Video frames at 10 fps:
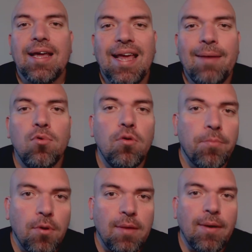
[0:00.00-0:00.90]
creamos
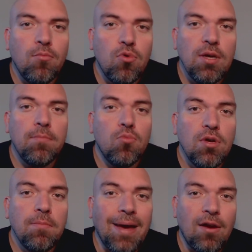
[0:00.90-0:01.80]
un problema muy,
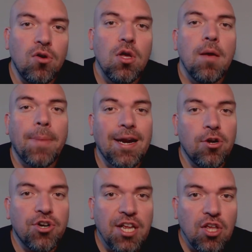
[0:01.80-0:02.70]
muy malo
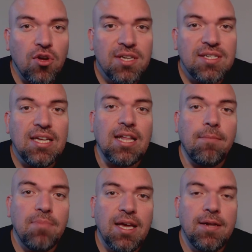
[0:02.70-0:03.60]
para los riñones y
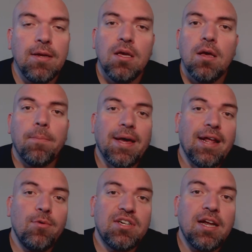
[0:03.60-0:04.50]
también
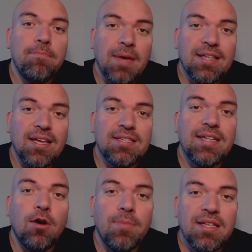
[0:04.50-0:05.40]
para nuestras
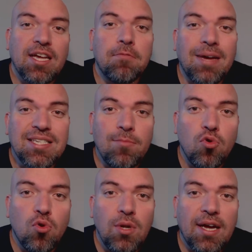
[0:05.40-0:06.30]
metas de aumentar masa
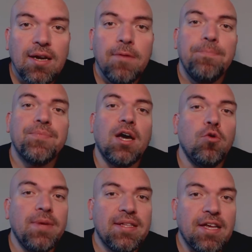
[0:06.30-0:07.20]
muscular,
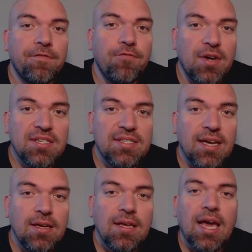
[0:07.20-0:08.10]
aumentar
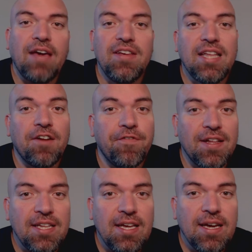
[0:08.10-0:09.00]
fuerza, evitar
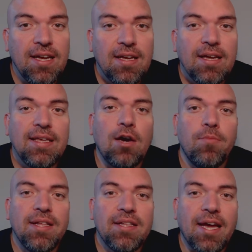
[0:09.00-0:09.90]
fatiga y
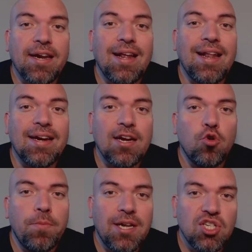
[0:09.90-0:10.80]
aumentar la
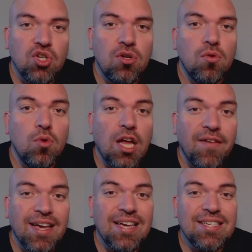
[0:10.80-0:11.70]
recuperación una
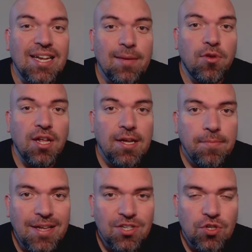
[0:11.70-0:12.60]
vez que salimos del
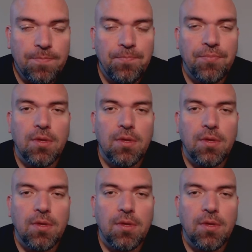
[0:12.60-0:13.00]
gimnasio.